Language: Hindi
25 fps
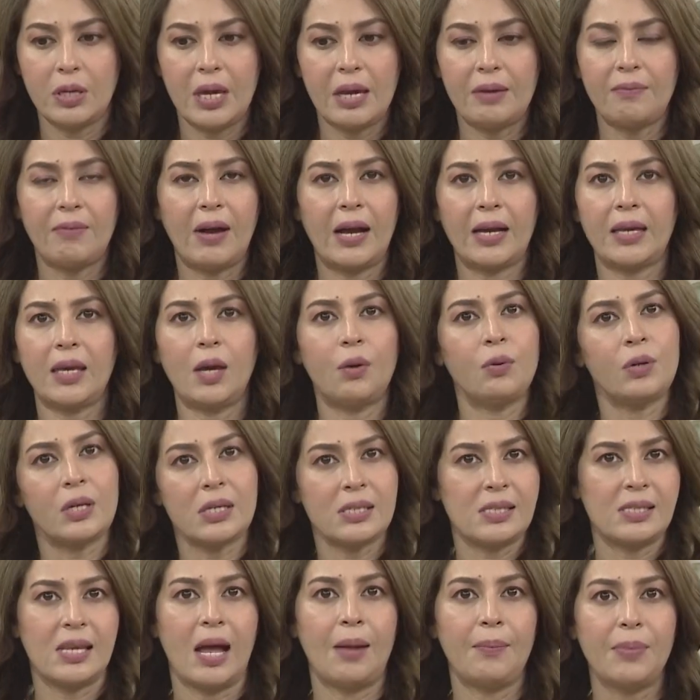एक वाक्य
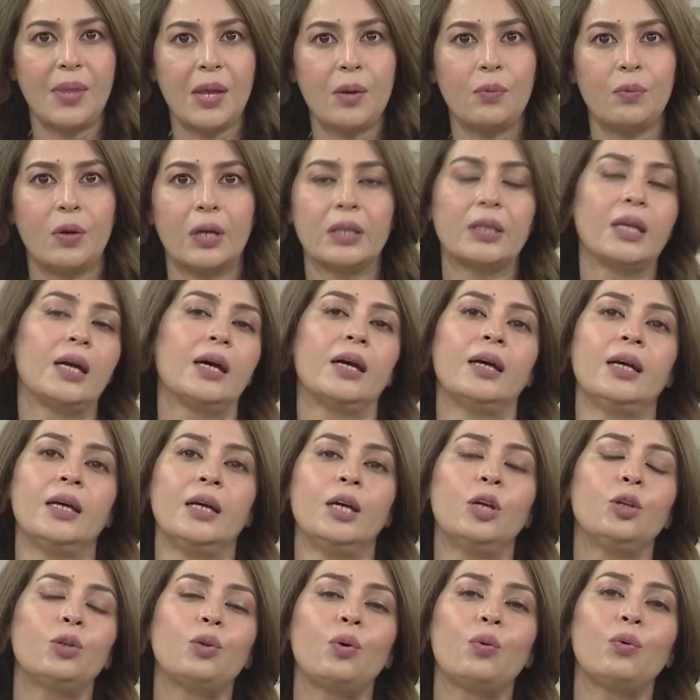उनके सामने हुआ था
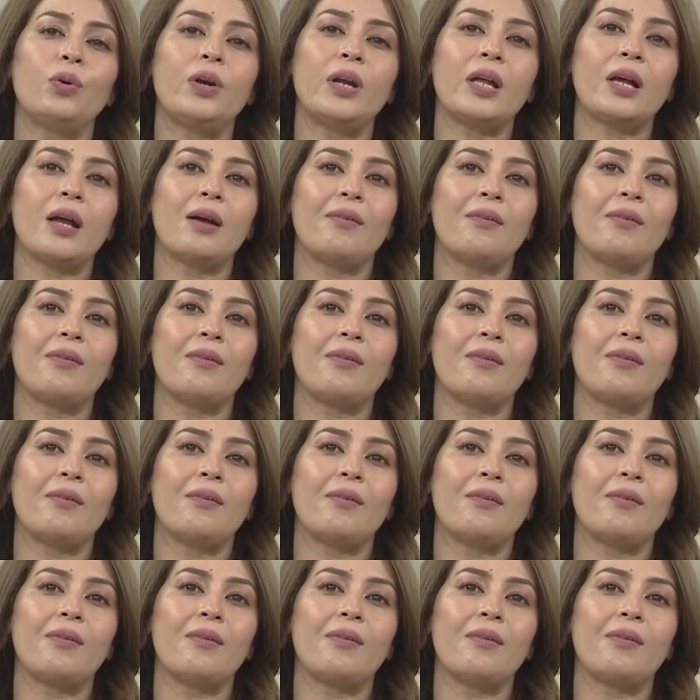तो उन्होंने